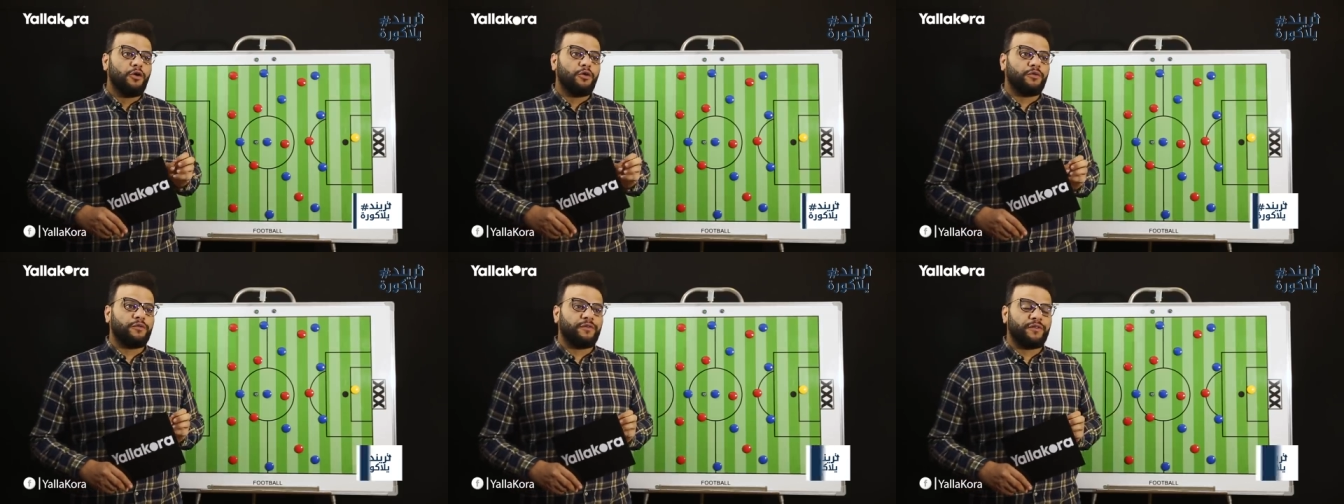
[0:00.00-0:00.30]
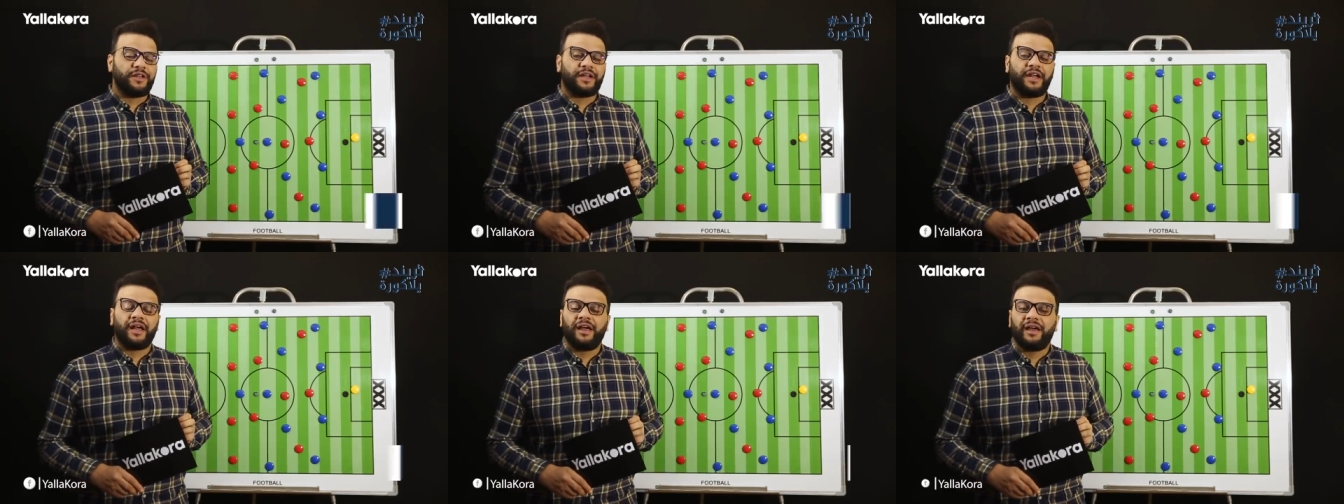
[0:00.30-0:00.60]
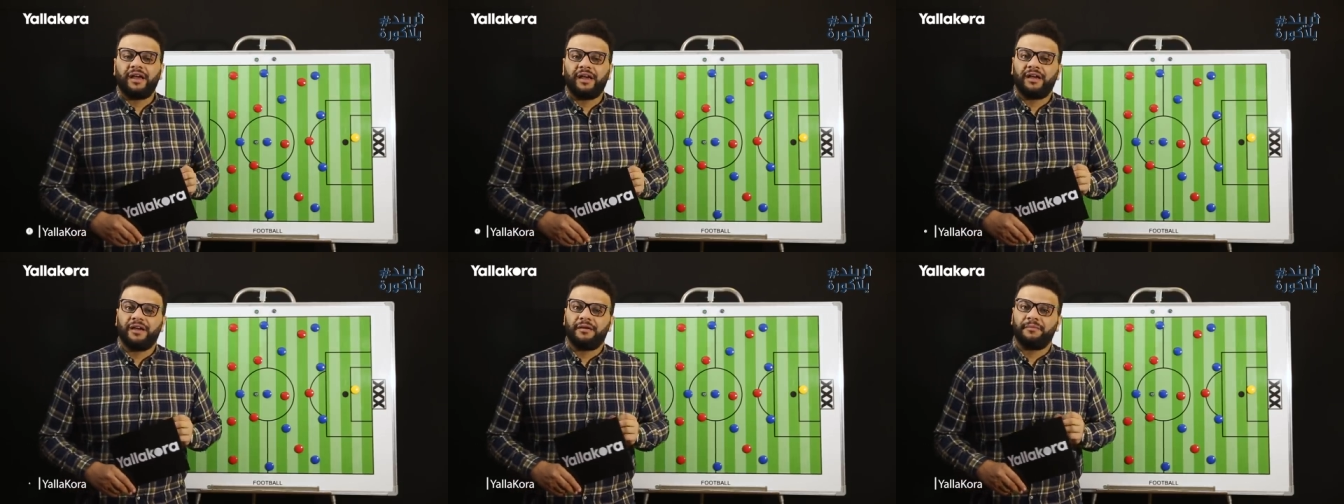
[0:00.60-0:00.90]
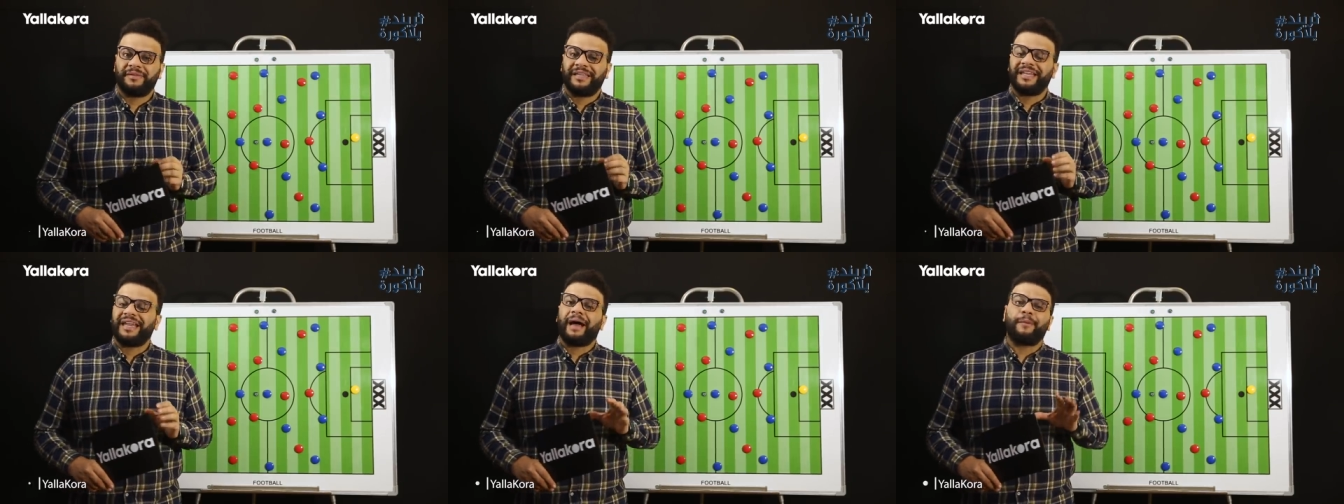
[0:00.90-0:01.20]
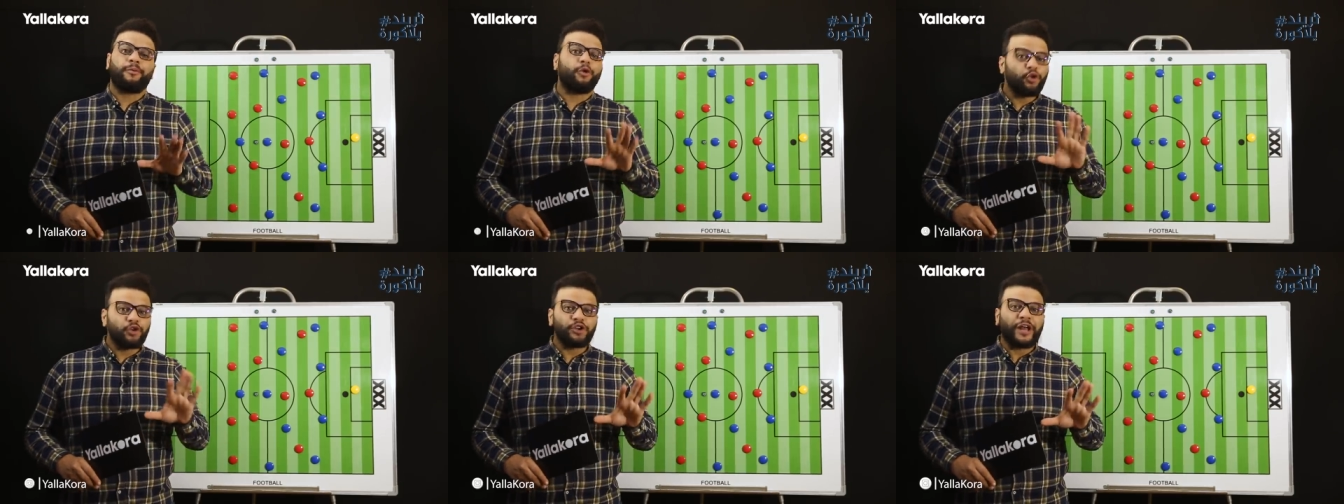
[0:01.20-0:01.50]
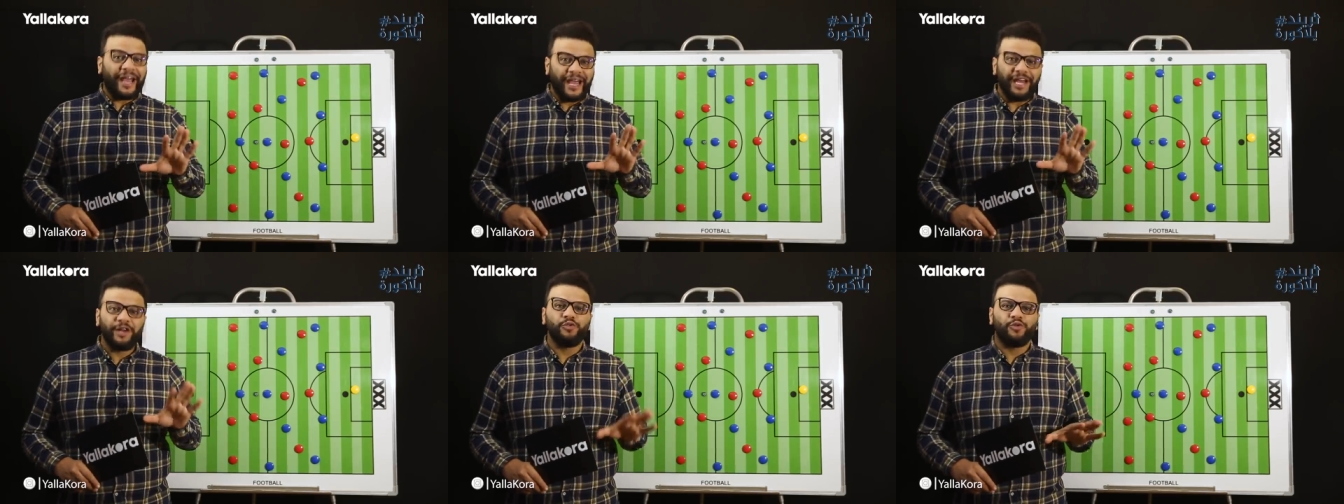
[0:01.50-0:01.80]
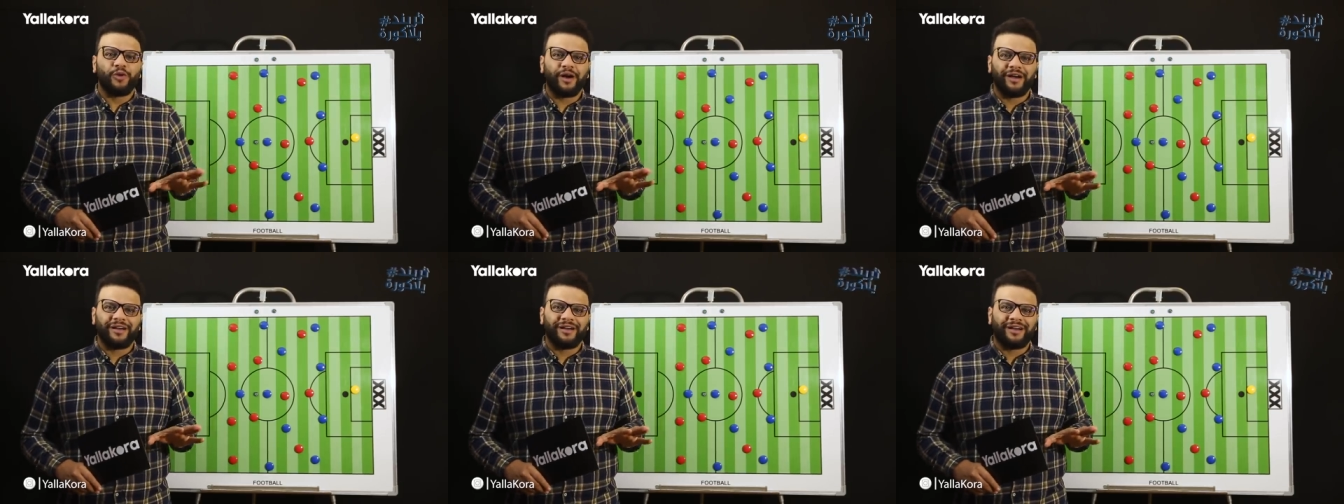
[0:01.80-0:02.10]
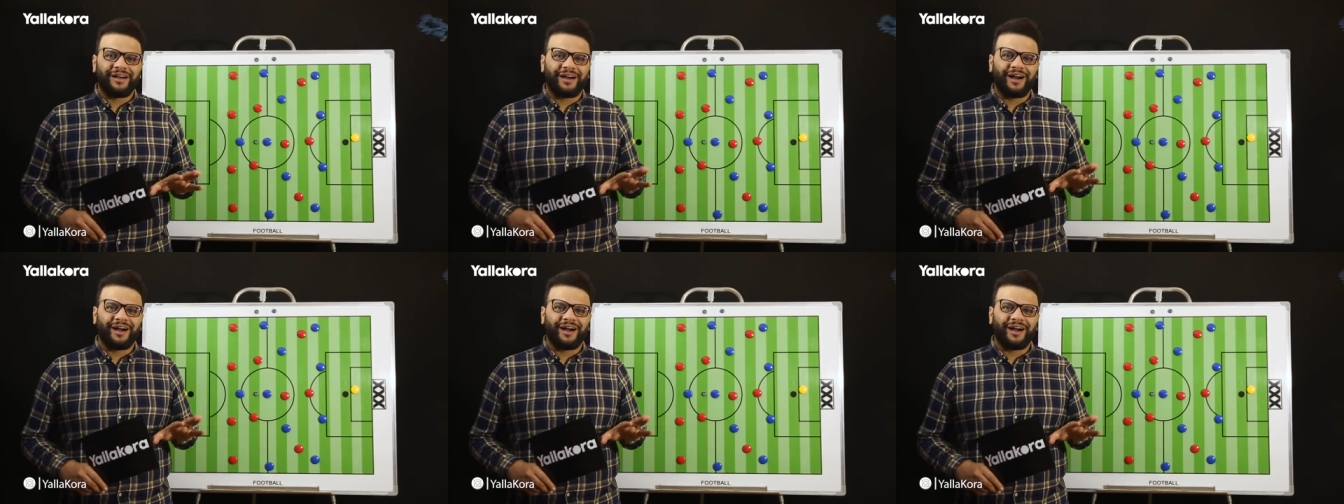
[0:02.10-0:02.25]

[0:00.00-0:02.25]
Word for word: وفرقه بتلعب كوره حلوه